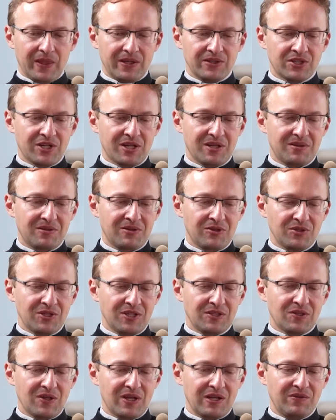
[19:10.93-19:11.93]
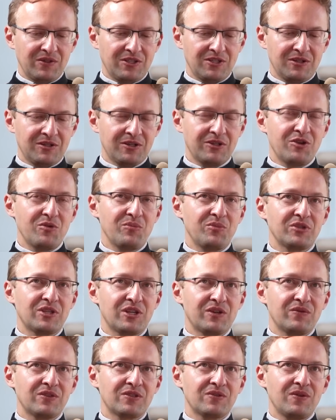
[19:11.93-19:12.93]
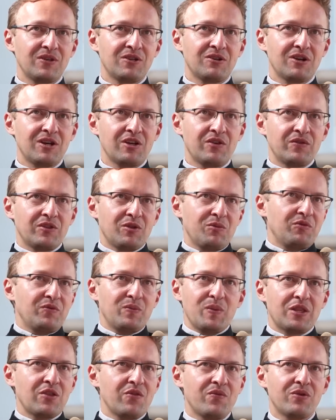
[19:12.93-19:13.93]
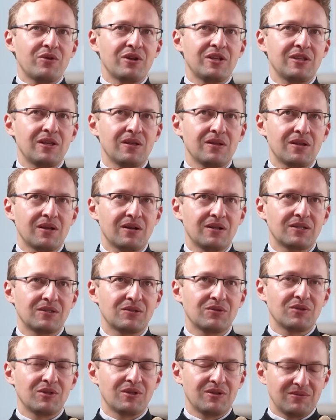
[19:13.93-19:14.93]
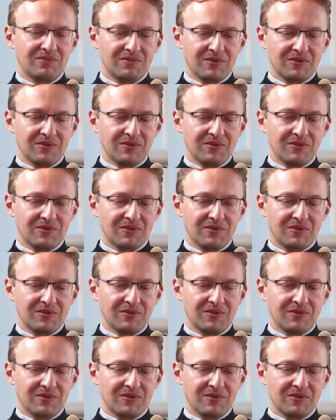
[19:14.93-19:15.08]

że to dziecko jak widzi gry komputerowe swoich kolegów, to mówi, mnie to w ogóle nie interesuje.